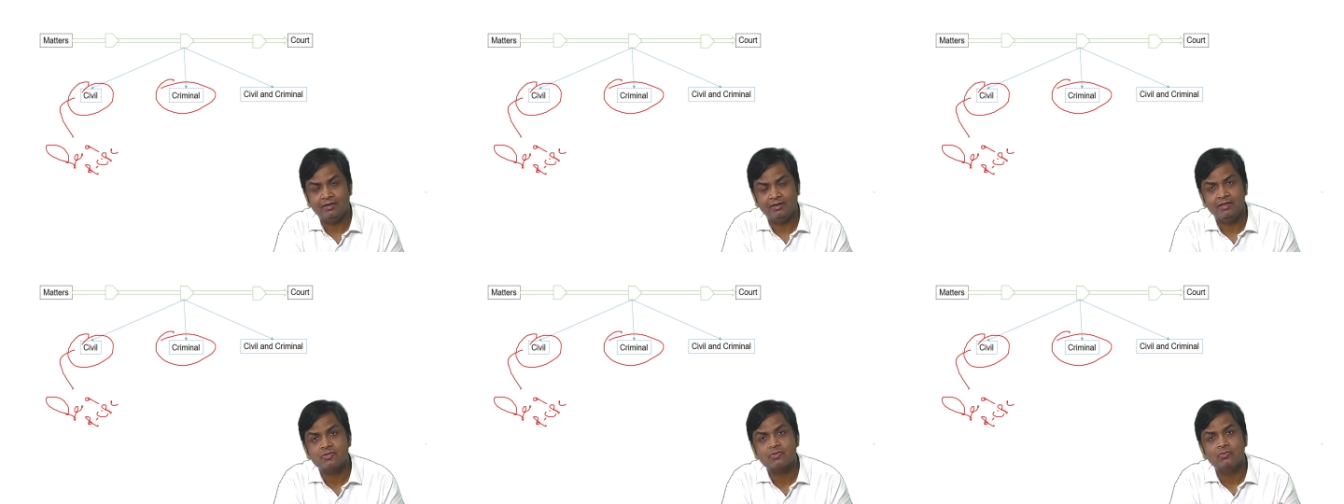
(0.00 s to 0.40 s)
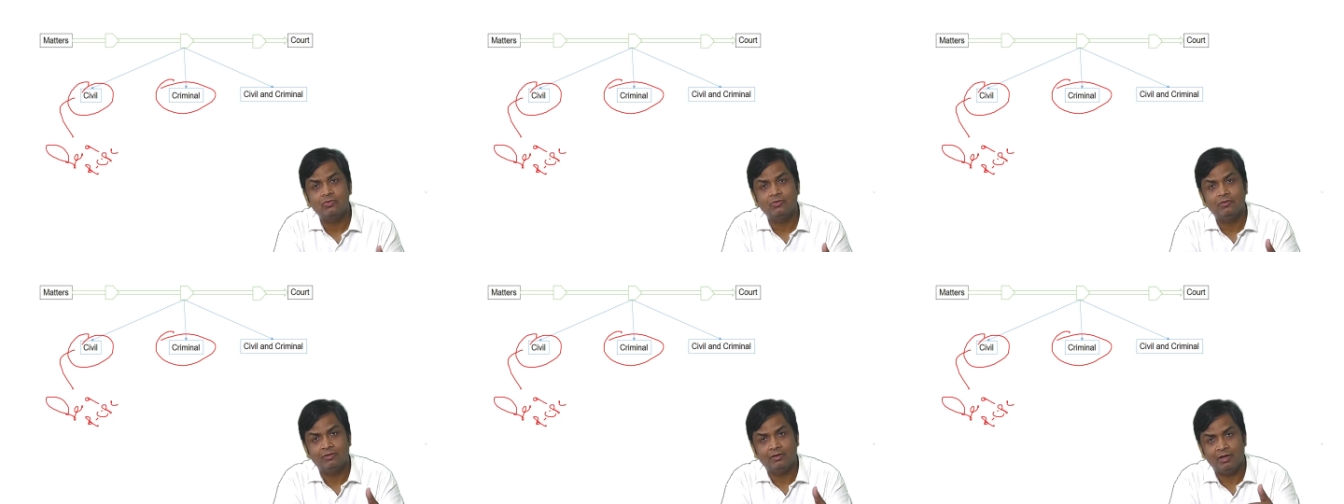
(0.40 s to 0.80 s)
इसको
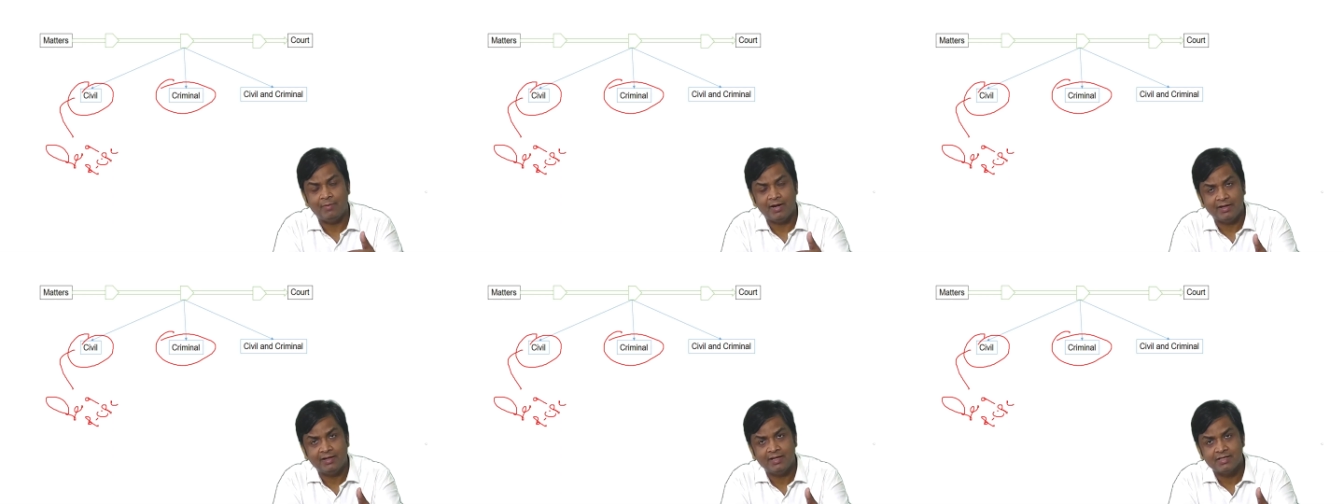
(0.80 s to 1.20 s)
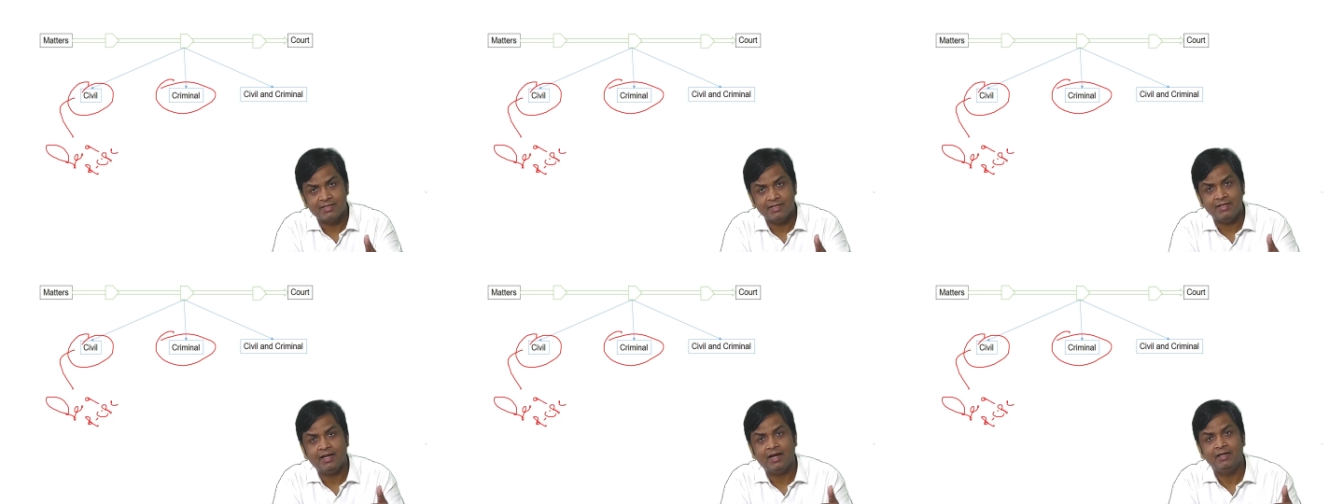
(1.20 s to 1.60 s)
हमारे घर से
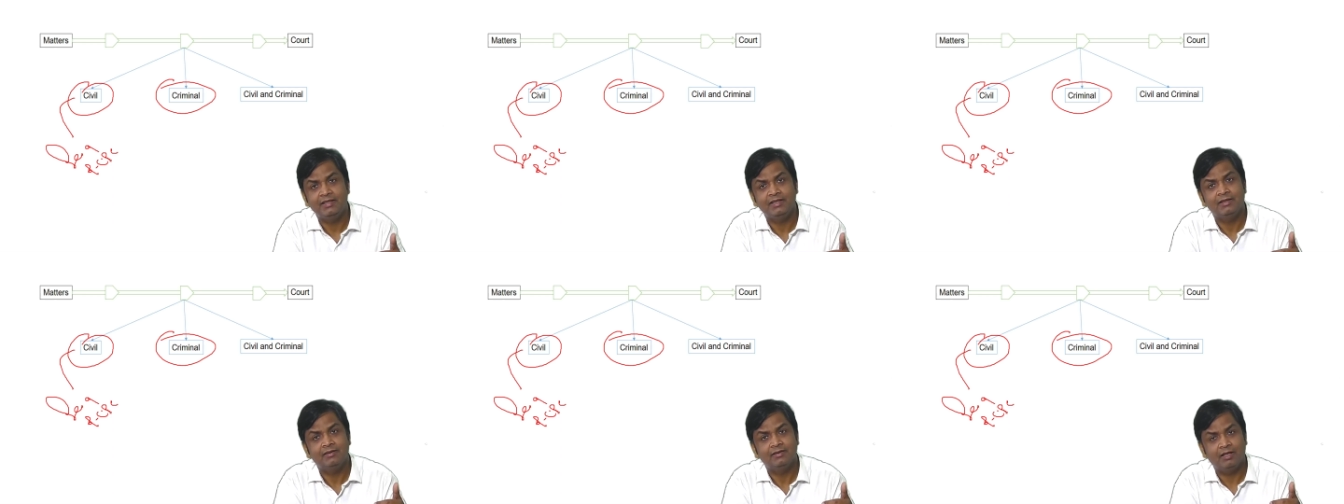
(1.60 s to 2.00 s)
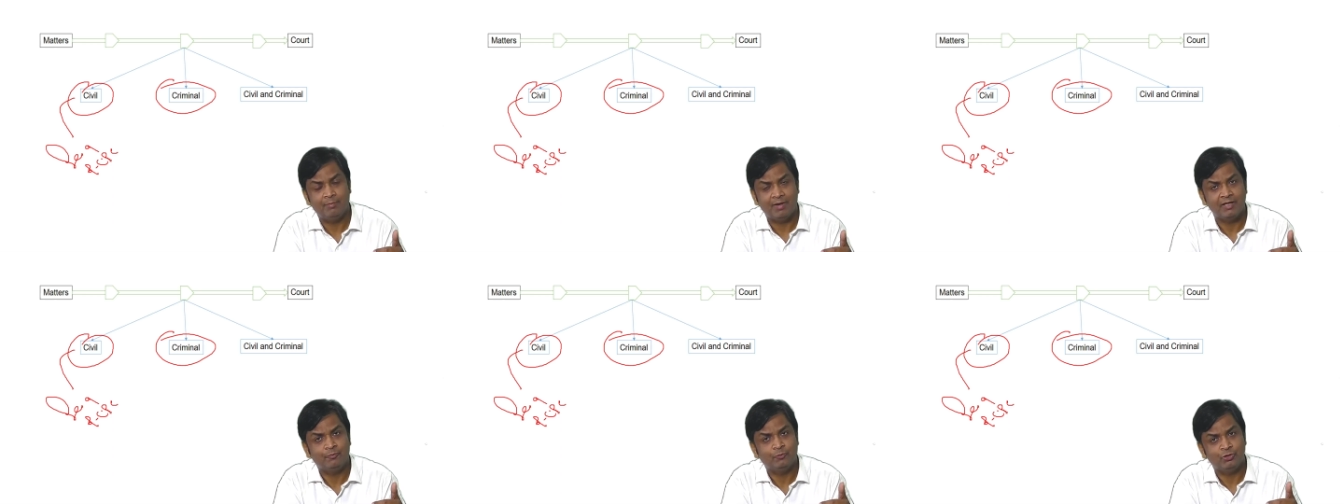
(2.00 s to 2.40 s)
निकालिए
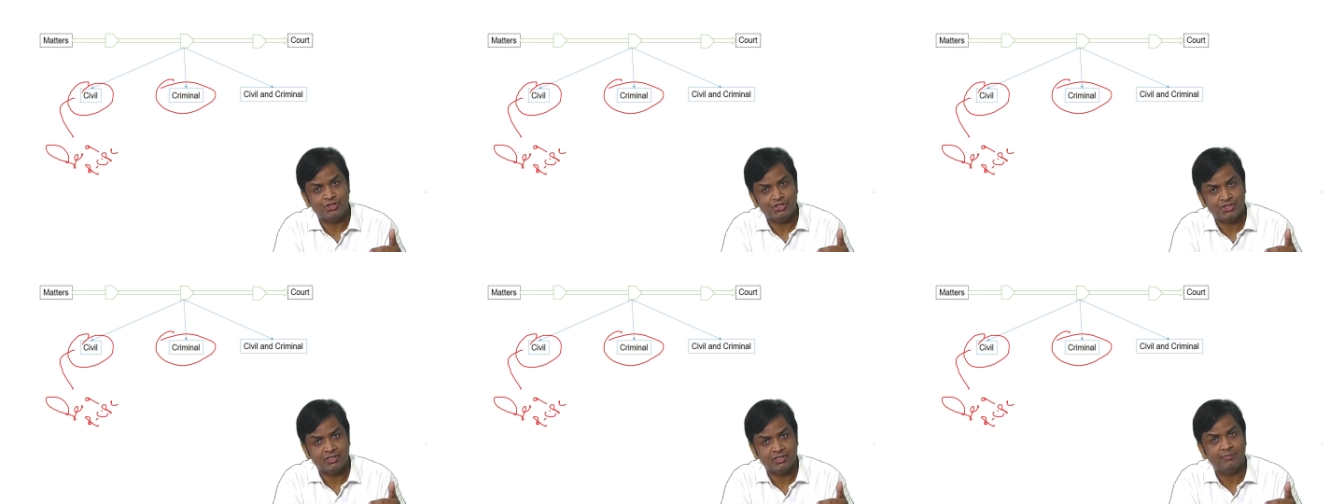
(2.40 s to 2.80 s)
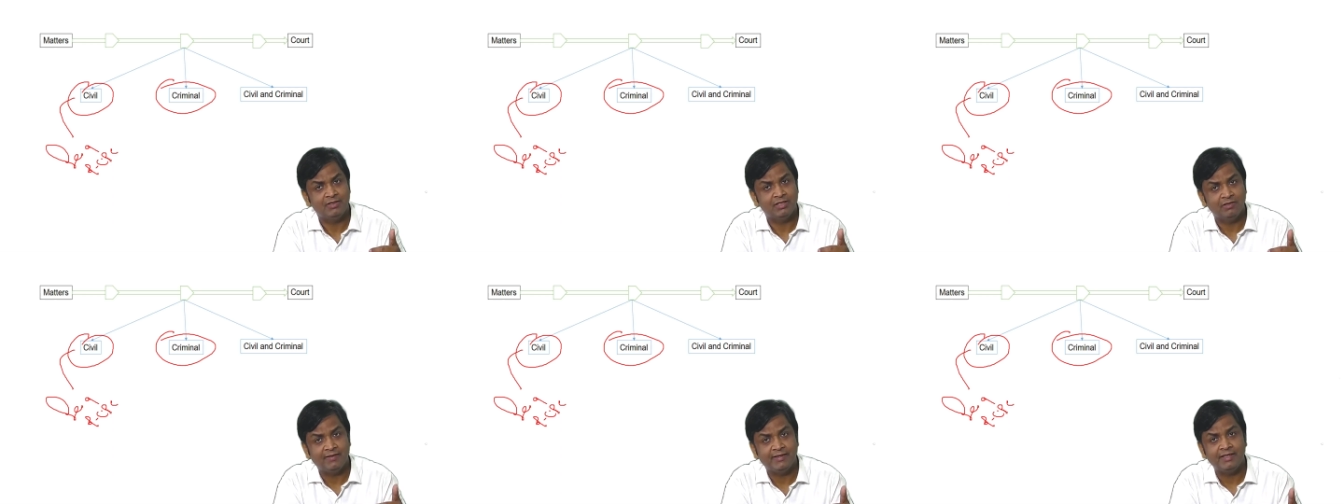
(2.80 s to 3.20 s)
हमारी पोजीशन हमें
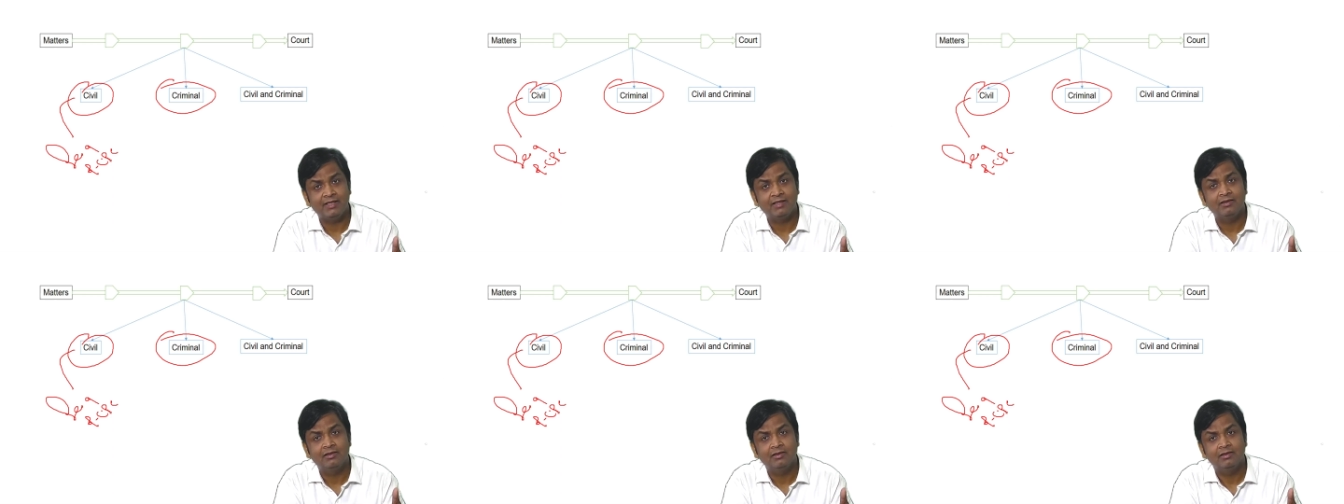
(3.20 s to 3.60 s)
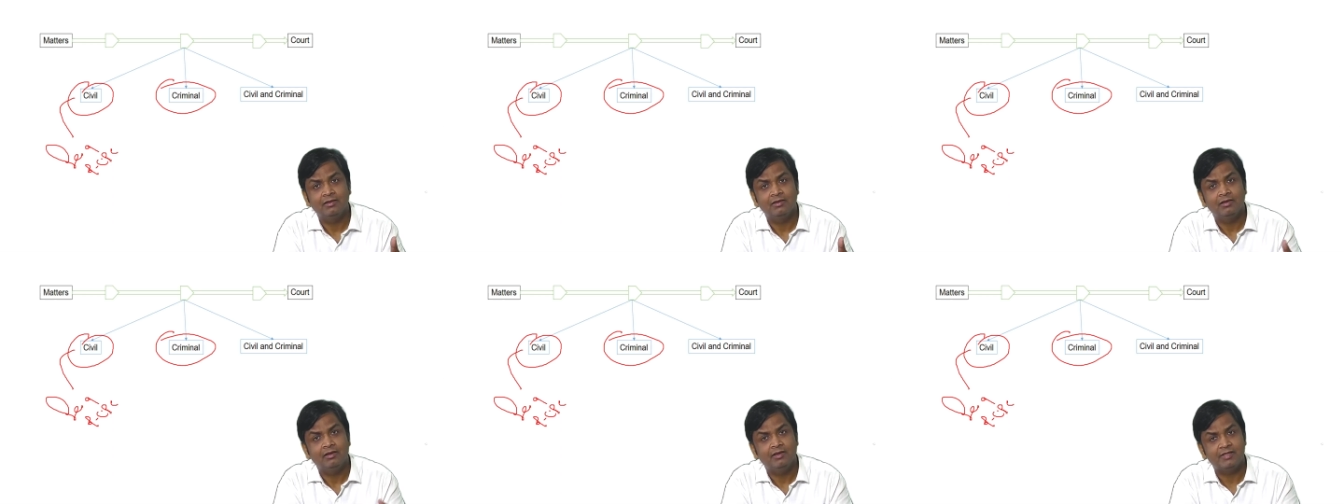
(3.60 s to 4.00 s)
दिलवाइए
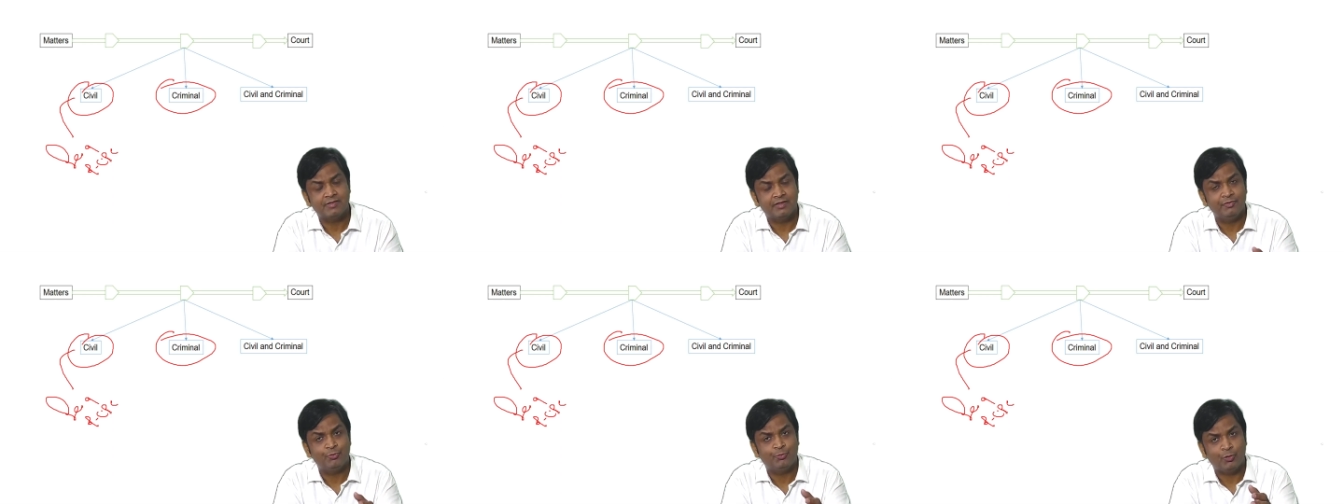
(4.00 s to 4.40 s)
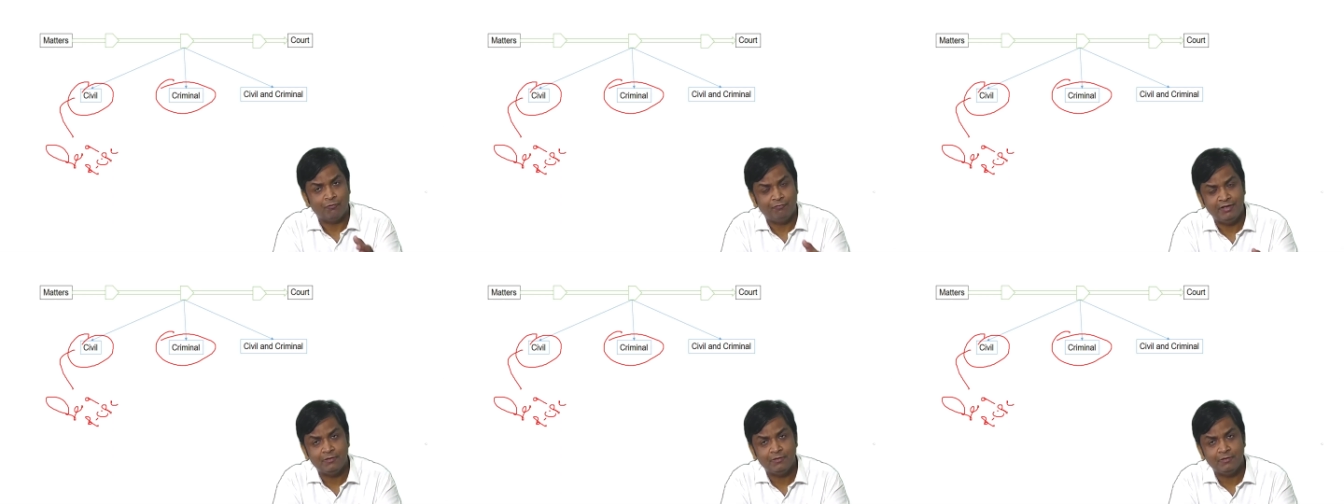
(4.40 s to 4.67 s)
इसने जो प्रॉफिट